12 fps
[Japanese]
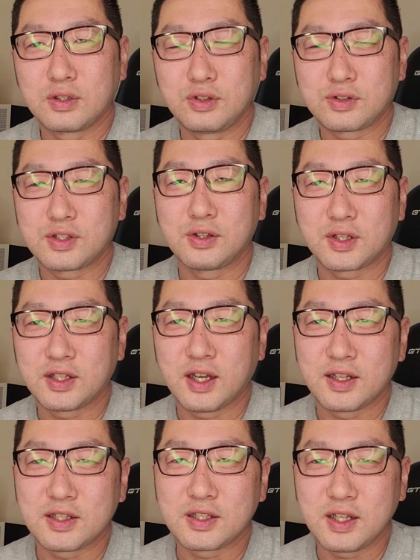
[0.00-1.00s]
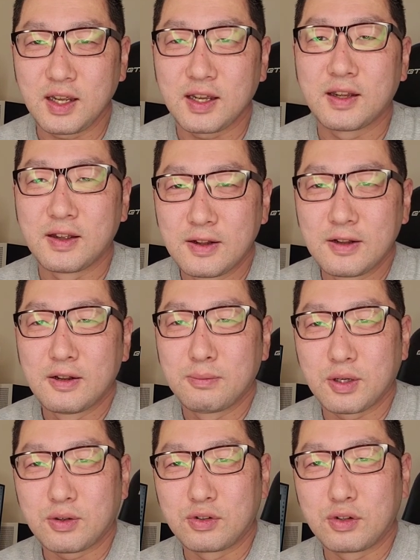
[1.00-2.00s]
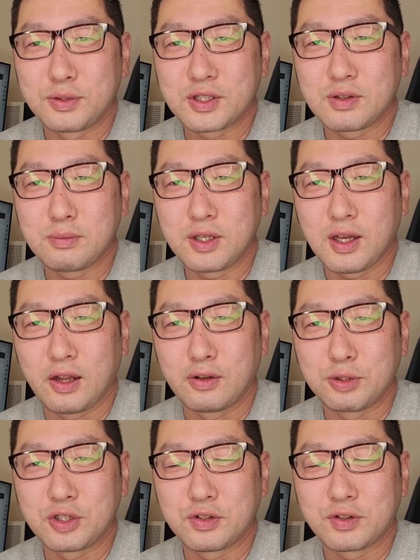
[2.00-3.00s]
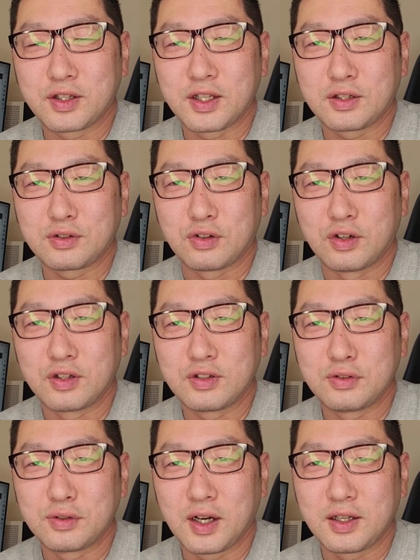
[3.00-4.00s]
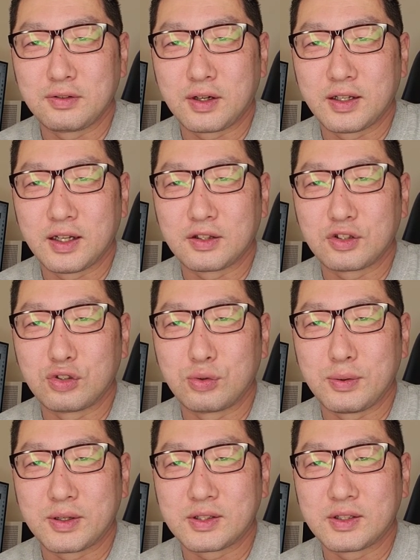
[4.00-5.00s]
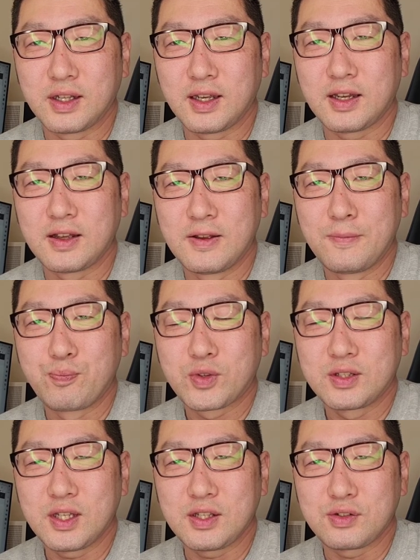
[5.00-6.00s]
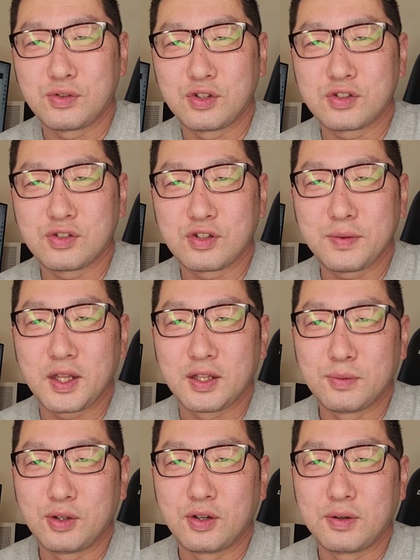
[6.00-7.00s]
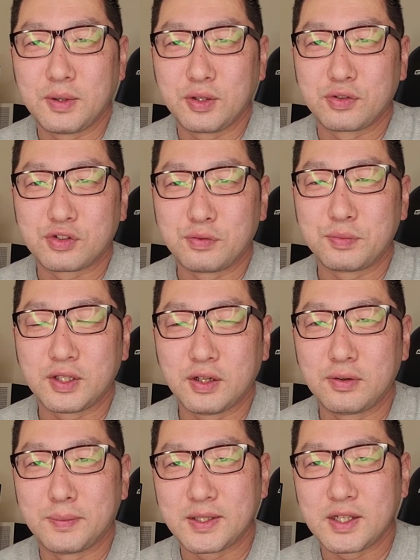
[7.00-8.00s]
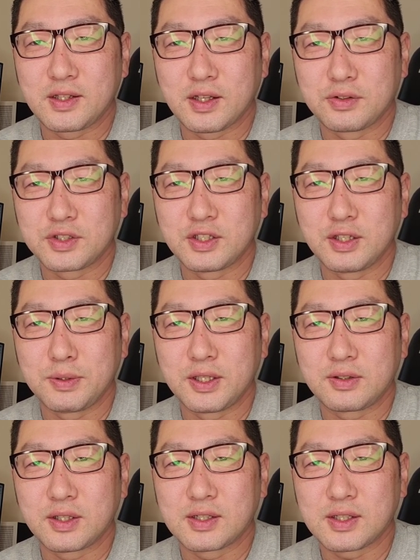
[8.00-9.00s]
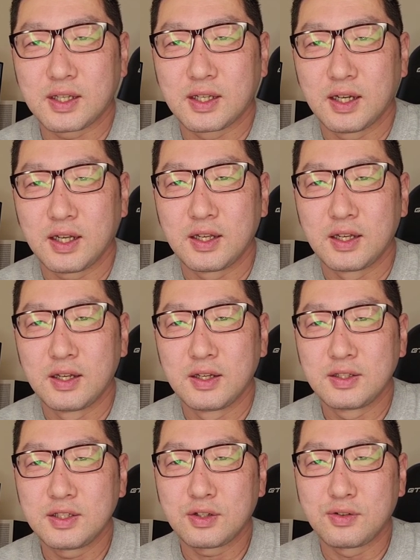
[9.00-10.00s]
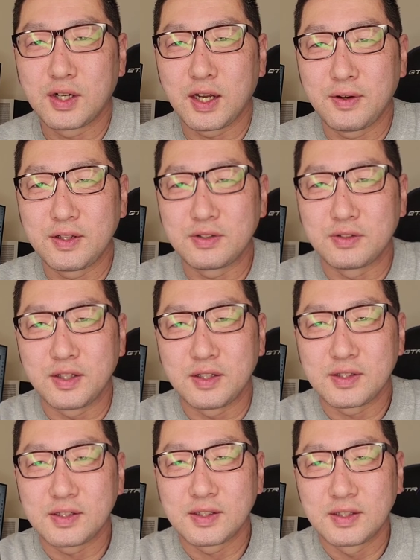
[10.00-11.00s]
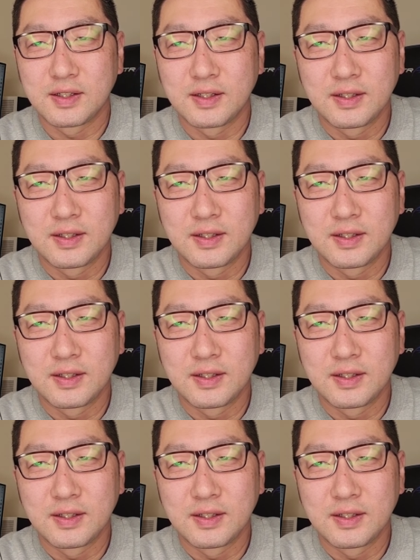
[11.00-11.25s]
行く末を期待して、まあ、今後見あの見届けていくというのがいいのかなと思いますんで、ぜひそういう側面でも、まあ、量子コンピューターをまぜひ楽しんでみてください。はい、じゃあ今回は以上です。